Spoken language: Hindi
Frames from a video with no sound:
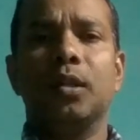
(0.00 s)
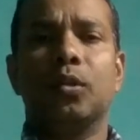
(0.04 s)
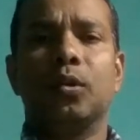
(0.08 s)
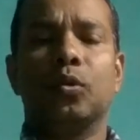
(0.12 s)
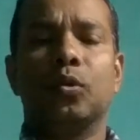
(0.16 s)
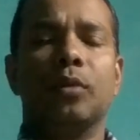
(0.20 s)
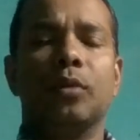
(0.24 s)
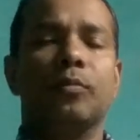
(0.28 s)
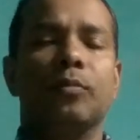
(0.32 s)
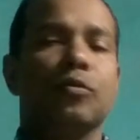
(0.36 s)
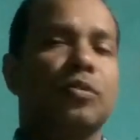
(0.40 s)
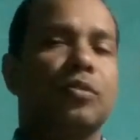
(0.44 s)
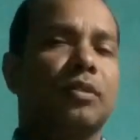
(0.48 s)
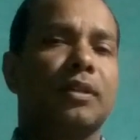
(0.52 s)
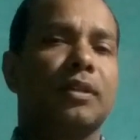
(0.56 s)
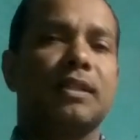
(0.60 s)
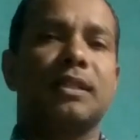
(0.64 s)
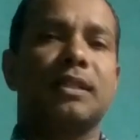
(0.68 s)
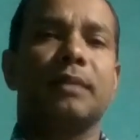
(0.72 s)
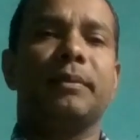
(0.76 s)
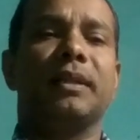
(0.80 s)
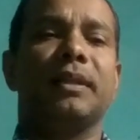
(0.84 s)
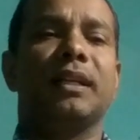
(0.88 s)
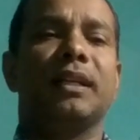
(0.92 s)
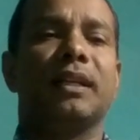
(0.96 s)
तो हम उस तरह
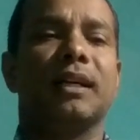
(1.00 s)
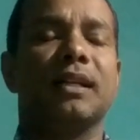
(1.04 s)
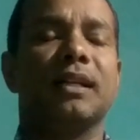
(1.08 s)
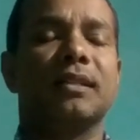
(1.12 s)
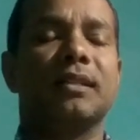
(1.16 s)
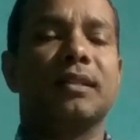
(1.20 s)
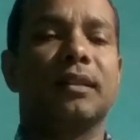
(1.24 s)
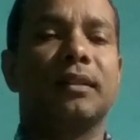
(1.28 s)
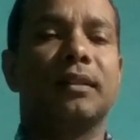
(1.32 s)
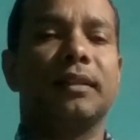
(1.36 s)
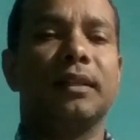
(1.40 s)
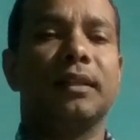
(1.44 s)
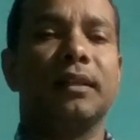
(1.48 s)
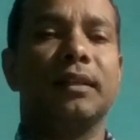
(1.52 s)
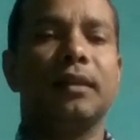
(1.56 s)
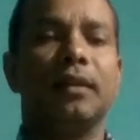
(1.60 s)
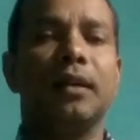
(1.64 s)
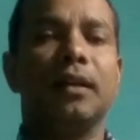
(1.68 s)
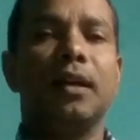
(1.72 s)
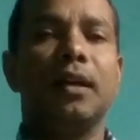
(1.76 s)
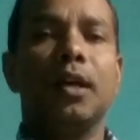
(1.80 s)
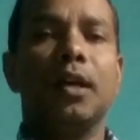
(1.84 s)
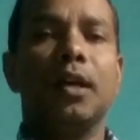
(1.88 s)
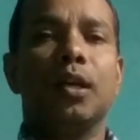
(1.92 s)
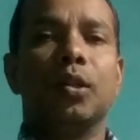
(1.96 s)
से भी निकाल सकते हैं
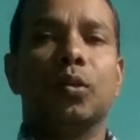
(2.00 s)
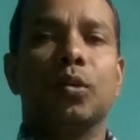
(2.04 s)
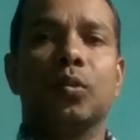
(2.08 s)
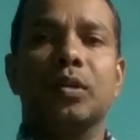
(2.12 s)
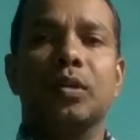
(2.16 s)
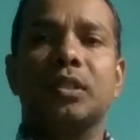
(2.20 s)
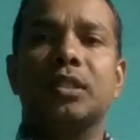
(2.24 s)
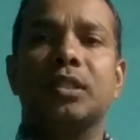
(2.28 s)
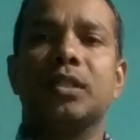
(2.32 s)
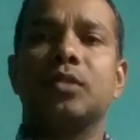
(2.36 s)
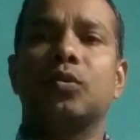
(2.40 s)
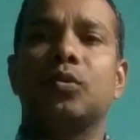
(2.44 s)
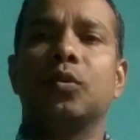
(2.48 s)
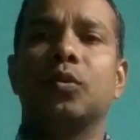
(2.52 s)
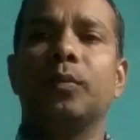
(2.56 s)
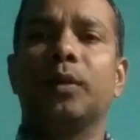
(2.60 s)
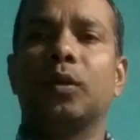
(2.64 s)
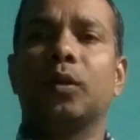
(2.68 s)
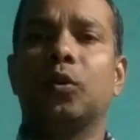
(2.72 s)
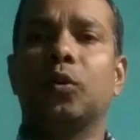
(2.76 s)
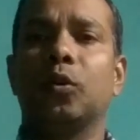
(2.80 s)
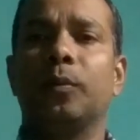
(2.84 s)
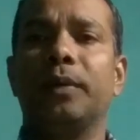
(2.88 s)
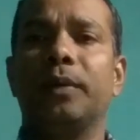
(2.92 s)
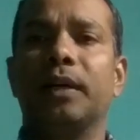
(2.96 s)
तो इस चीज़ को
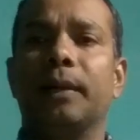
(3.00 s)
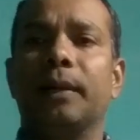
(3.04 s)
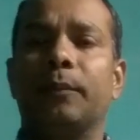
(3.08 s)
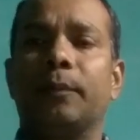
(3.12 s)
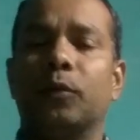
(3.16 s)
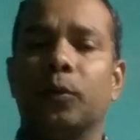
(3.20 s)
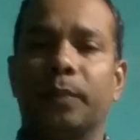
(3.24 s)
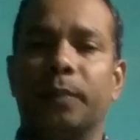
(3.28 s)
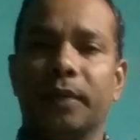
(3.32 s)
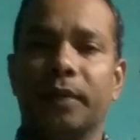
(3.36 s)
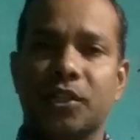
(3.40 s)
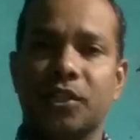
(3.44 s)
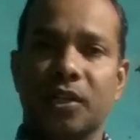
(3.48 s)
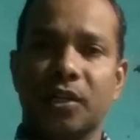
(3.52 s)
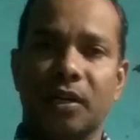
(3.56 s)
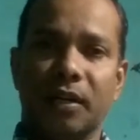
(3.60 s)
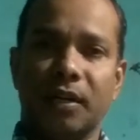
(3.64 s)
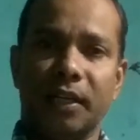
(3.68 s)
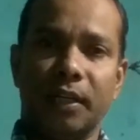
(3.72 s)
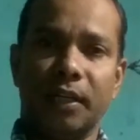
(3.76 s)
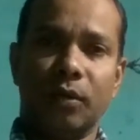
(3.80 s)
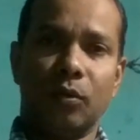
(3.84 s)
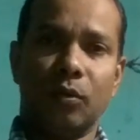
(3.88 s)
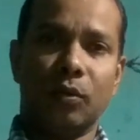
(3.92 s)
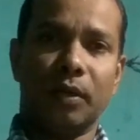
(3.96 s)
बिल्कुल भी आपको परेशान
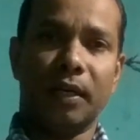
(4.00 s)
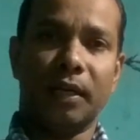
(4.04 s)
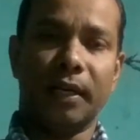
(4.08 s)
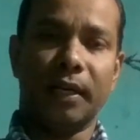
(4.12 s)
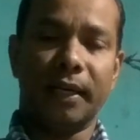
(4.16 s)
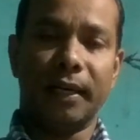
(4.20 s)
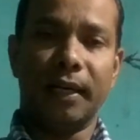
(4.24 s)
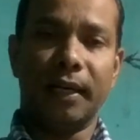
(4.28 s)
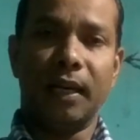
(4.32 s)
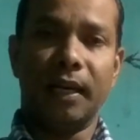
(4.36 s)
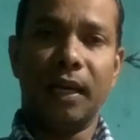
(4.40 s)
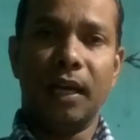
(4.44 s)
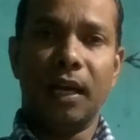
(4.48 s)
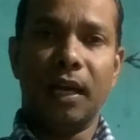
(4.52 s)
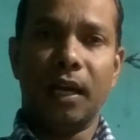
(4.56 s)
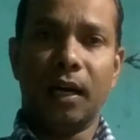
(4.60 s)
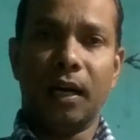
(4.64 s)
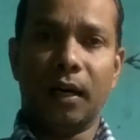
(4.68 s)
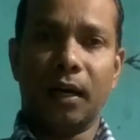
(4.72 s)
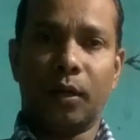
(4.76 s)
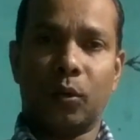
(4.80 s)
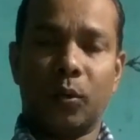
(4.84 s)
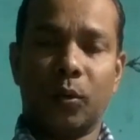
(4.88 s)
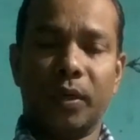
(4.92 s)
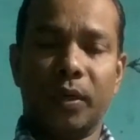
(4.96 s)
नहीं होना है
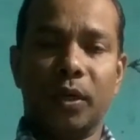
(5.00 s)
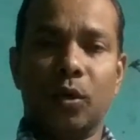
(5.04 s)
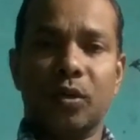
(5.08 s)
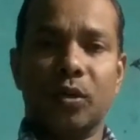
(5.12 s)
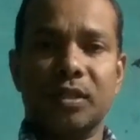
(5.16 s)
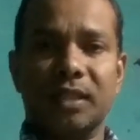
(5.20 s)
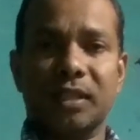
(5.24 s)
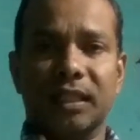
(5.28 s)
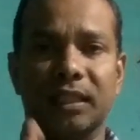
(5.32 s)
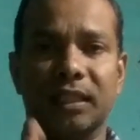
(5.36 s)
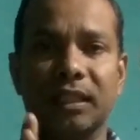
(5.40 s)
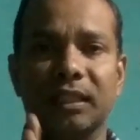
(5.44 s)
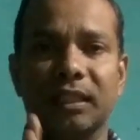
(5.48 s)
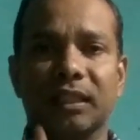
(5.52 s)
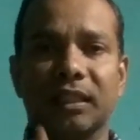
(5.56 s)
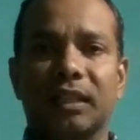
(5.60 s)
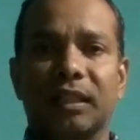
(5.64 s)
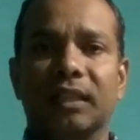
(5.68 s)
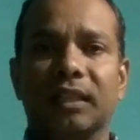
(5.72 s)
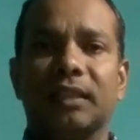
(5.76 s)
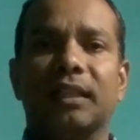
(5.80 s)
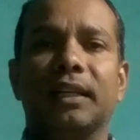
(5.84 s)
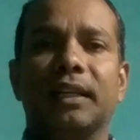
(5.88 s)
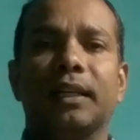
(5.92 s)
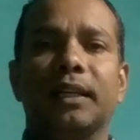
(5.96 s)
अगर कोई और ज़्यादा
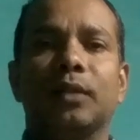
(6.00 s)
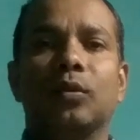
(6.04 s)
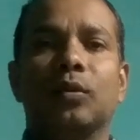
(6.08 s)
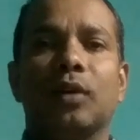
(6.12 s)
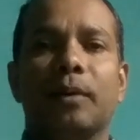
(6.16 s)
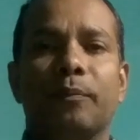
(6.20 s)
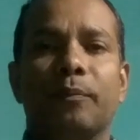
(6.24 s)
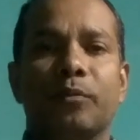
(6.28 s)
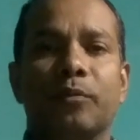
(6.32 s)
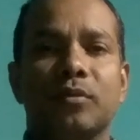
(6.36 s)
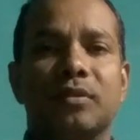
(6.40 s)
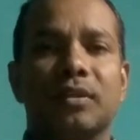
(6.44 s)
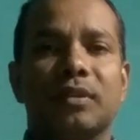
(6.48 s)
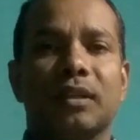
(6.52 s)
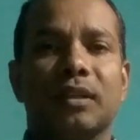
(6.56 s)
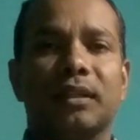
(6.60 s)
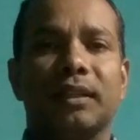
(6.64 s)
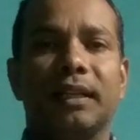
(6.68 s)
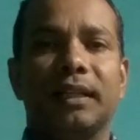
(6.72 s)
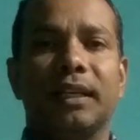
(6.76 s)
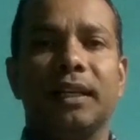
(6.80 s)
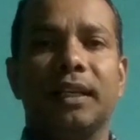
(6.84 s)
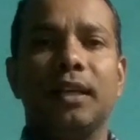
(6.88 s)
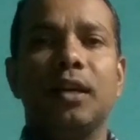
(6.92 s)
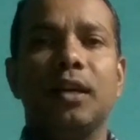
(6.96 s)
दिक्कत है तो आप पूछ
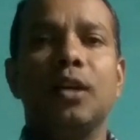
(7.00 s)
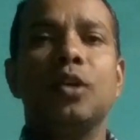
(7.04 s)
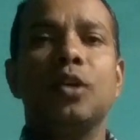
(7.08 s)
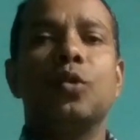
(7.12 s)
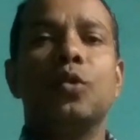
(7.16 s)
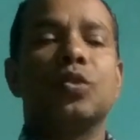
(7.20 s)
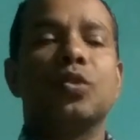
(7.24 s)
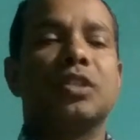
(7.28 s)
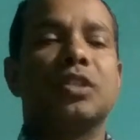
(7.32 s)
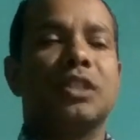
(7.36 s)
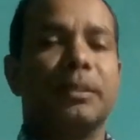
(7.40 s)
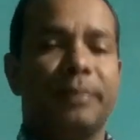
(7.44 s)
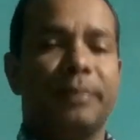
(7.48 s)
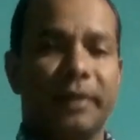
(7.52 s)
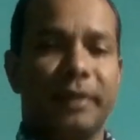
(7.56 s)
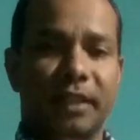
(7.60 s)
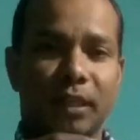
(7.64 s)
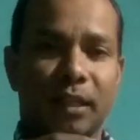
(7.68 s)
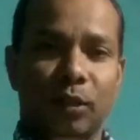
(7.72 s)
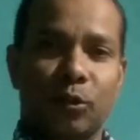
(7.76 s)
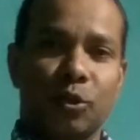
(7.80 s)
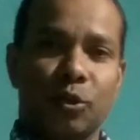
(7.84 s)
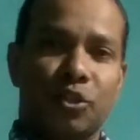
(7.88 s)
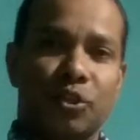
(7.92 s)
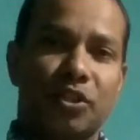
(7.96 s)
सकते हैं कुछ
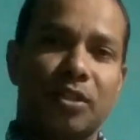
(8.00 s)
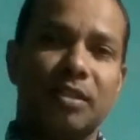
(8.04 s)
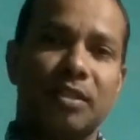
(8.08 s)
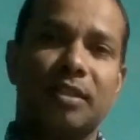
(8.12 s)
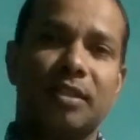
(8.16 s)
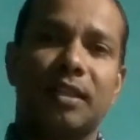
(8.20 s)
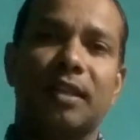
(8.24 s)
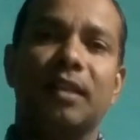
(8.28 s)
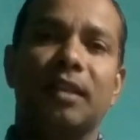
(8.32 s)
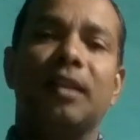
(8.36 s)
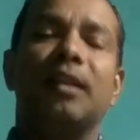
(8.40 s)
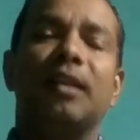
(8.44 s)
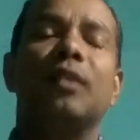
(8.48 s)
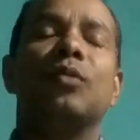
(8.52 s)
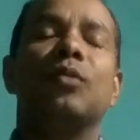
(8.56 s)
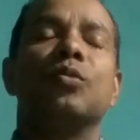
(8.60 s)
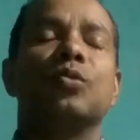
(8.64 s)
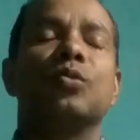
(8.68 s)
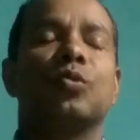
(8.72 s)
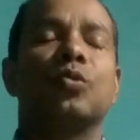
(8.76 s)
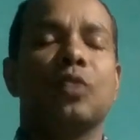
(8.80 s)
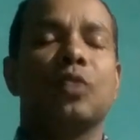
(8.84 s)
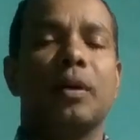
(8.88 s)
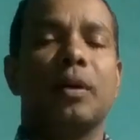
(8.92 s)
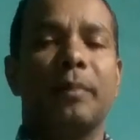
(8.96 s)
टिपिकल क्वेश्चंस हैं
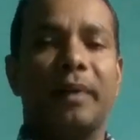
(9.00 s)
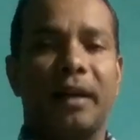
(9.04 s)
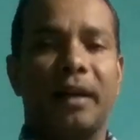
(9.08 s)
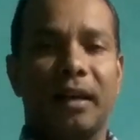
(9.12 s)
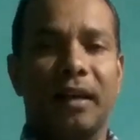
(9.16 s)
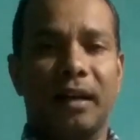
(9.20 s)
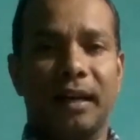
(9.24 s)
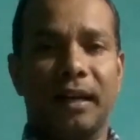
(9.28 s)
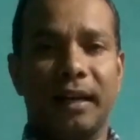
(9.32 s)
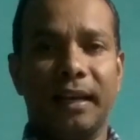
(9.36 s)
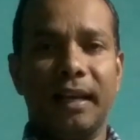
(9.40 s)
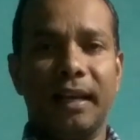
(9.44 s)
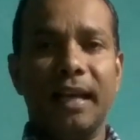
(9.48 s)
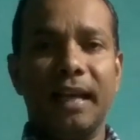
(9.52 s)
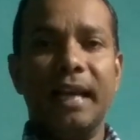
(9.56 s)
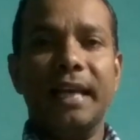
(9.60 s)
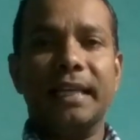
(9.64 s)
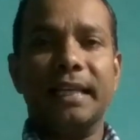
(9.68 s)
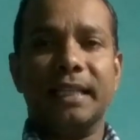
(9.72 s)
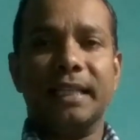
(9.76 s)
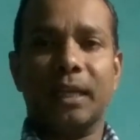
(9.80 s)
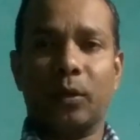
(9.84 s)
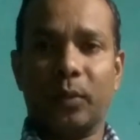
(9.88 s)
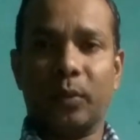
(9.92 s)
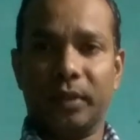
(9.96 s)
उसको आप कर लें
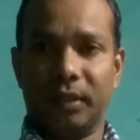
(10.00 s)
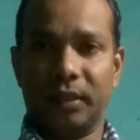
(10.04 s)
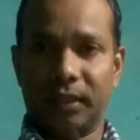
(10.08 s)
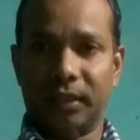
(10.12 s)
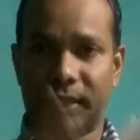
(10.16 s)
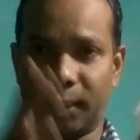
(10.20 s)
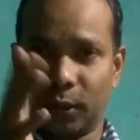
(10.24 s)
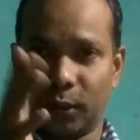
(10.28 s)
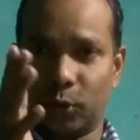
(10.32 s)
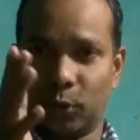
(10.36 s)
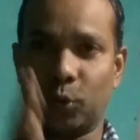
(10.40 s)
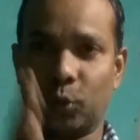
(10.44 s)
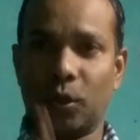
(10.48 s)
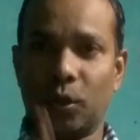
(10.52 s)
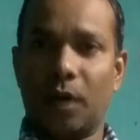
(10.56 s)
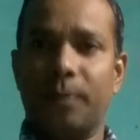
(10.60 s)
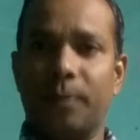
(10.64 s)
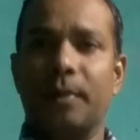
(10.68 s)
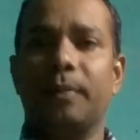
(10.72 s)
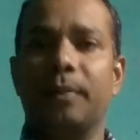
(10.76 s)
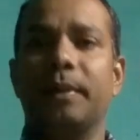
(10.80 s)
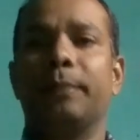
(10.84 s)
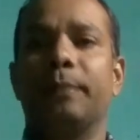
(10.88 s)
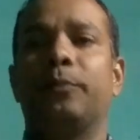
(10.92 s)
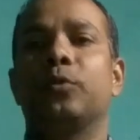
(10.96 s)
या कोई दिक्कत हो तो आप हमें